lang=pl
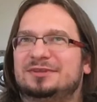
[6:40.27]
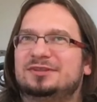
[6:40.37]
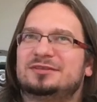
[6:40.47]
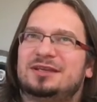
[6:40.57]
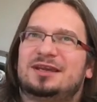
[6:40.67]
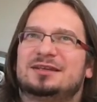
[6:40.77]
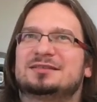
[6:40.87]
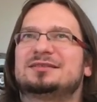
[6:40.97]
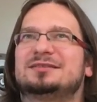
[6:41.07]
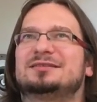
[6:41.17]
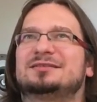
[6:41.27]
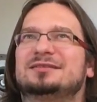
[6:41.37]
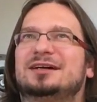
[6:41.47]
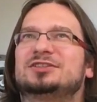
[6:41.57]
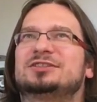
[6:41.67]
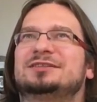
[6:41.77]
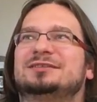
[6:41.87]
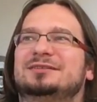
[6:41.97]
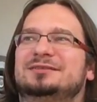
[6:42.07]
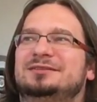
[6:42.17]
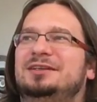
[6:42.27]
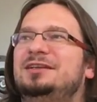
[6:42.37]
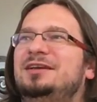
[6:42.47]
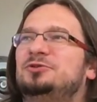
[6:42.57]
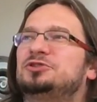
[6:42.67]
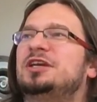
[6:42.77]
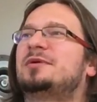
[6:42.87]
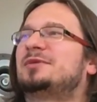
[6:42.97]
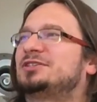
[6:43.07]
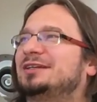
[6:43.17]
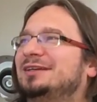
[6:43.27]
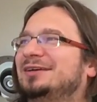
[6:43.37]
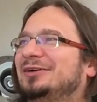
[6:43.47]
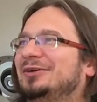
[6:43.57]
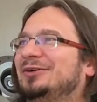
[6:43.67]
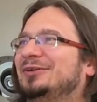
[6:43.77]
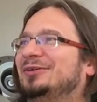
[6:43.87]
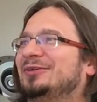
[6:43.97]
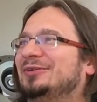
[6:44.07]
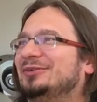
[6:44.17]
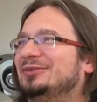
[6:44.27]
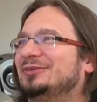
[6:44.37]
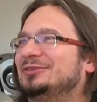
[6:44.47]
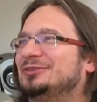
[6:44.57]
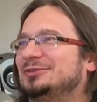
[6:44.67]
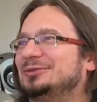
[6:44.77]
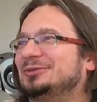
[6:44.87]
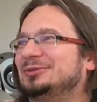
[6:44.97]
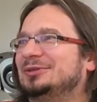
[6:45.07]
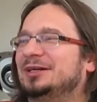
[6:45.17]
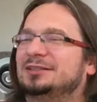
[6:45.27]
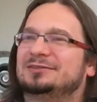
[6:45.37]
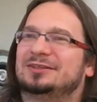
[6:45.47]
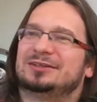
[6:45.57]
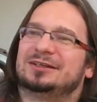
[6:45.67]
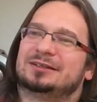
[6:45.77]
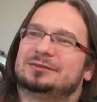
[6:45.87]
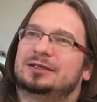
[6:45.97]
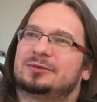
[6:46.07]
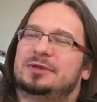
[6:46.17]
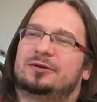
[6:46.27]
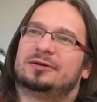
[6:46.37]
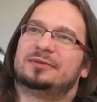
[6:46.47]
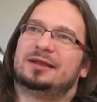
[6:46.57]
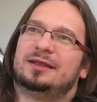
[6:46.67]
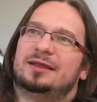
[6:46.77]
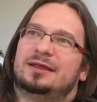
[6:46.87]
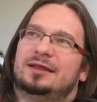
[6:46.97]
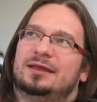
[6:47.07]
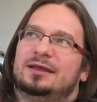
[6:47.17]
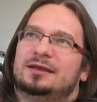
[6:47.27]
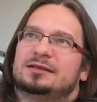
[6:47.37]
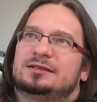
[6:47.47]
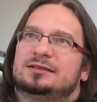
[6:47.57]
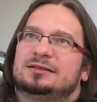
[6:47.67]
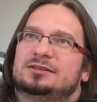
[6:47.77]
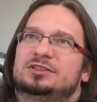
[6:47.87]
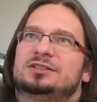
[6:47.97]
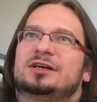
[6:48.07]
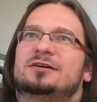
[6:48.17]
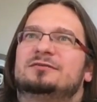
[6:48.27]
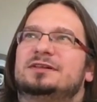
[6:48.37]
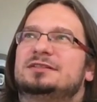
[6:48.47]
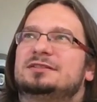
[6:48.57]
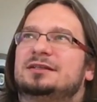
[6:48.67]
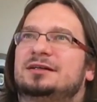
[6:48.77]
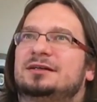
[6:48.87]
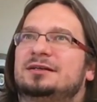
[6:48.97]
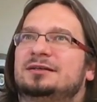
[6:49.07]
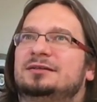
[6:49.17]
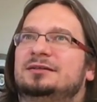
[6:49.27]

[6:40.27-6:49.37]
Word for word: to nie jest aż. Nie, nie, już nie mam aż takiego stosunku negatywnego, jak, jak miałem. Czy ta konwencja.